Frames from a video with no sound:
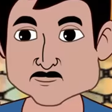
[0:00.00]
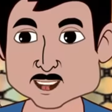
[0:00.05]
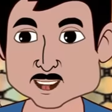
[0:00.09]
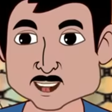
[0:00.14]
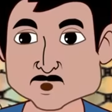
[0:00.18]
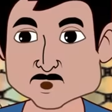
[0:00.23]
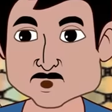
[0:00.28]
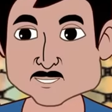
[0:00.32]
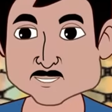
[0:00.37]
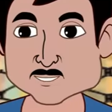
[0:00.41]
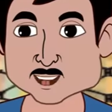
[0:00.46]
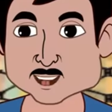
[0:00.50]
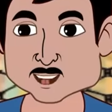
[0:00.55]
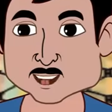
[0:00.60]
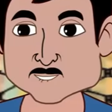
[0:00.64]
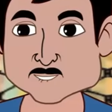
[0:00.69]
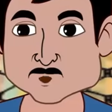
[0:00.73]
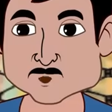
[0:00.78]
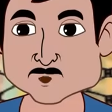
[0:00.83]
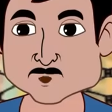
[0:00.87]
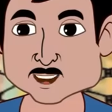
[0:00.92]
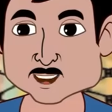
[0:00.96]
আপনি এই
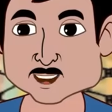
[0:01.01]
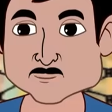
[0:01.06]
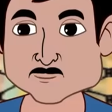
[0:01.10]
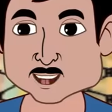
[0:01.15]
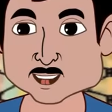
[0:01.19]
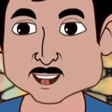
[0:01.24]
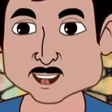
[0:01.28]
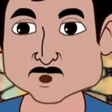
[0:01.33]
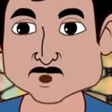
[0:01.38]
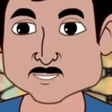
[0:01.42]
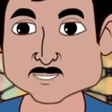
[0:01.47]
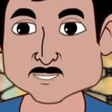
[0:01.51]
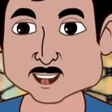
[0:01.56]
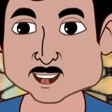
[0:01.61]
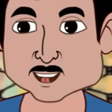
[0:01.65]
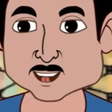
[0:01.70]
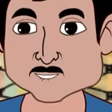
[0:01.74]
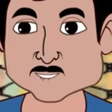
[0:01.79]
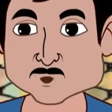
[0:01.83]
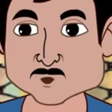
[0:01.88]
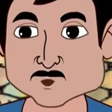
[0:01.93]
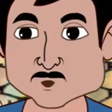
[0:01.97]
পনেরোটা হাঁসের
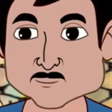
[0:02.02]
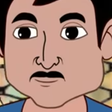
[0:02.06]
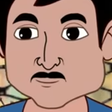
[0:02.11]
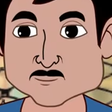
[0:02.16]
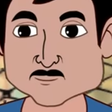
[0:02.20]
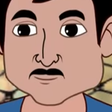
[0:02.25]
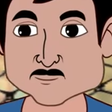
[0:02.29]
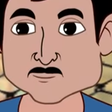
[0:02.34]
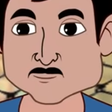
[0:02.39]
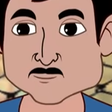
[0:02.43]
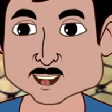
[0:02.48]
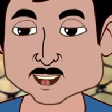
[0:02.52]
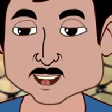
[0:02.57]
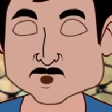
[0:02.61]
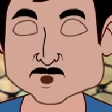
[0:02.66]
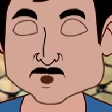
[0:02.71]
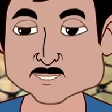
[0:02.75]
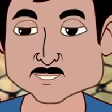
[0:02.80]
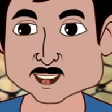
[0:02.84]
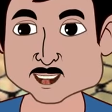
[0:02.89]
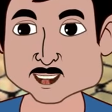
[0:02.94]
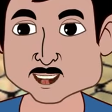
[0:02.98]
বাচ্চা
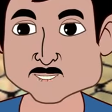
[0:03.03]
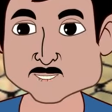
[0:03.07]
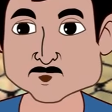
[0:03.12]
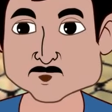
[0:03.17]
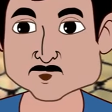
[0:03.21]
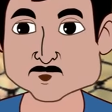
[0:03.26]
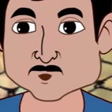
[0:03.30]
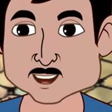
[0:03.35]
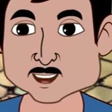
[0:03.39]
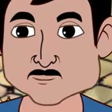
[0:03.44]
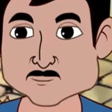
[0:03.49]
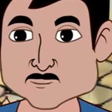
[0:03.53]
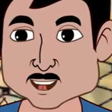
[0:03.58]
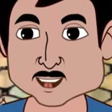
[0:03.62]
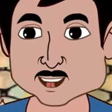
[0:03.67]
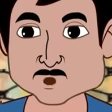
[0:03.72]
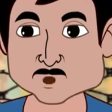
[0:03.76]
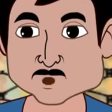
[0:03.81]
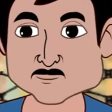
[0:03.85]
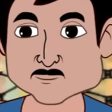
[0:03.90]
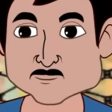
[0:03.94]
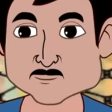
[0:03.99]
আটশো টাকা দিয়ে নিতে
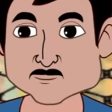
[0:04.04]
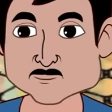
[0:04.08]
পারবেন